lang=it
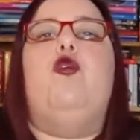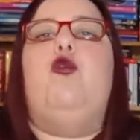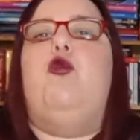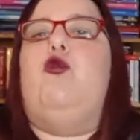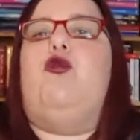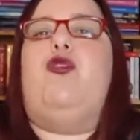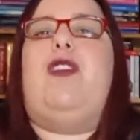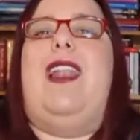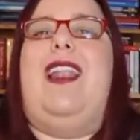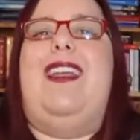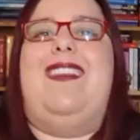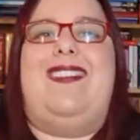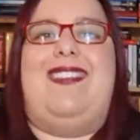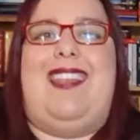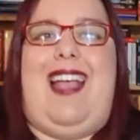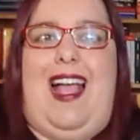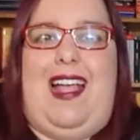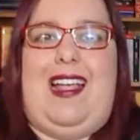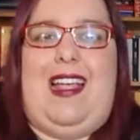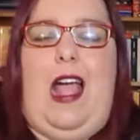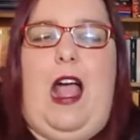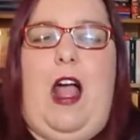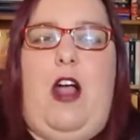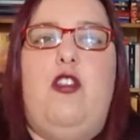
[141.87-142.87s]
tutta la
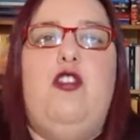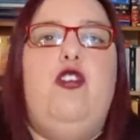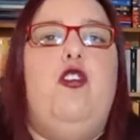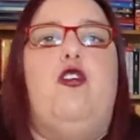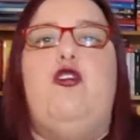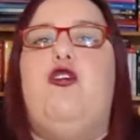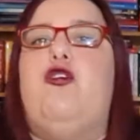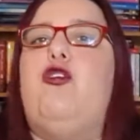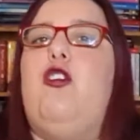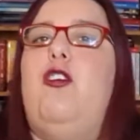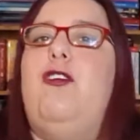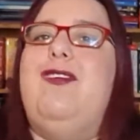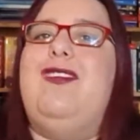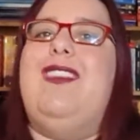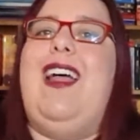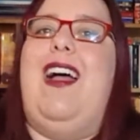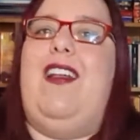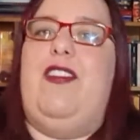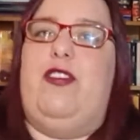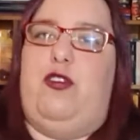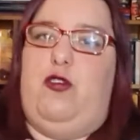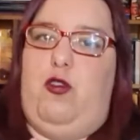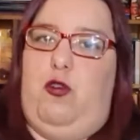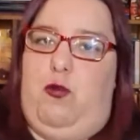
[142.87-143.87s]
saga, non
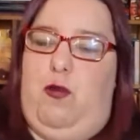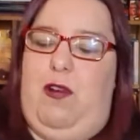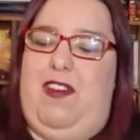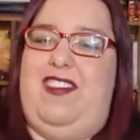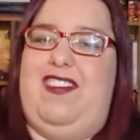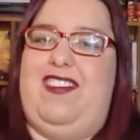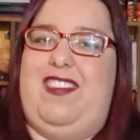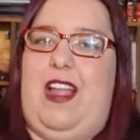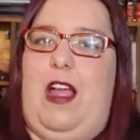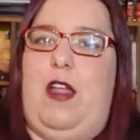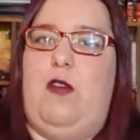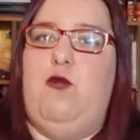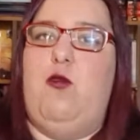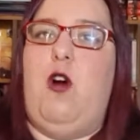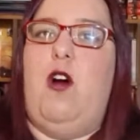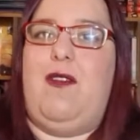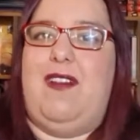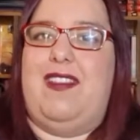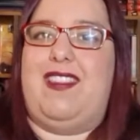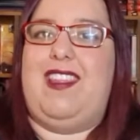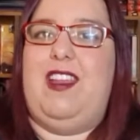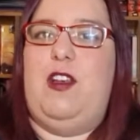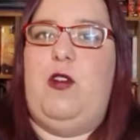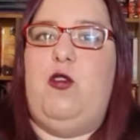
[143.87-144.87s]
soltanto questa
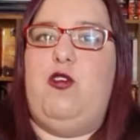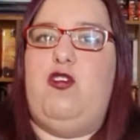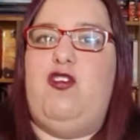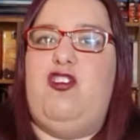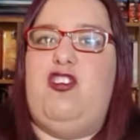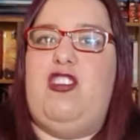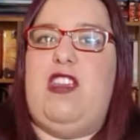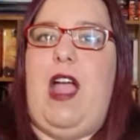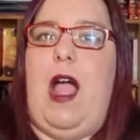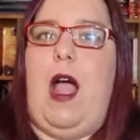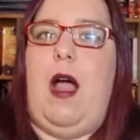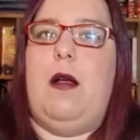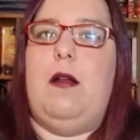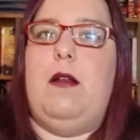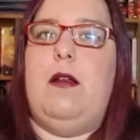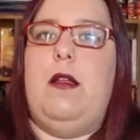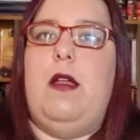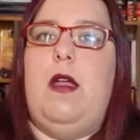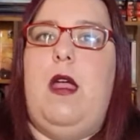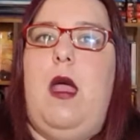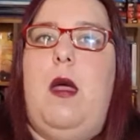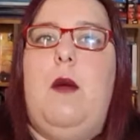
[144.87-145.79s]
nuova trilogia,